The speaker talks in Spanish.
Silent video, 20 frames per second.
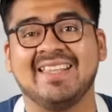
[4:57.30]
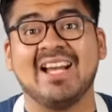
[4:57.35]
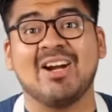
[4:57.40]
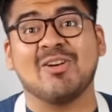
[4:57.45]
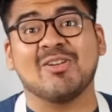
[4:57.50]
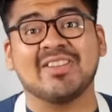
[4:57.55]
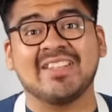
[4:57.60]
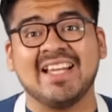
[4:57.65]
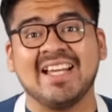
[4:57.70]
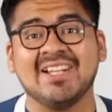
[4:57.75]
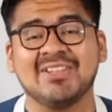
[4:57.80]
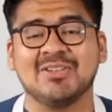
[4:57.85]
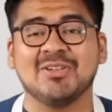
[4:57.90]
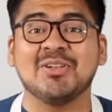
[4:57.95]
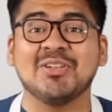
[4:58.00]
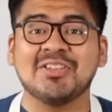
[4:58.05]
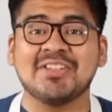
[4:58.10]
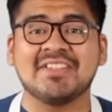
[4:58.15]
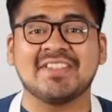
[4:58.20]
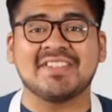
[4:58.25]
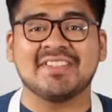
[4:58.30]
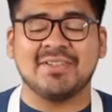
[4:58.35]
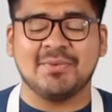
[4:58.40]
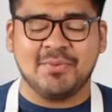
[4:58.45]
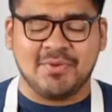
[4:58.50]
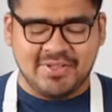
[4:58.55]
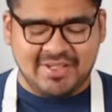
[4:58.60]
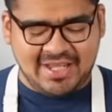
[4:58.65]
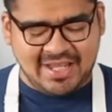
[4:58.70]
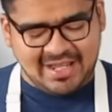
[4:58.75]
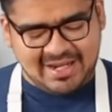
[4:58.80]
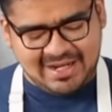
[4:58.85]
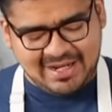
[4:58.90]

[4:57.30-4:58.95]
Ya cortada toda nuestra cebolla,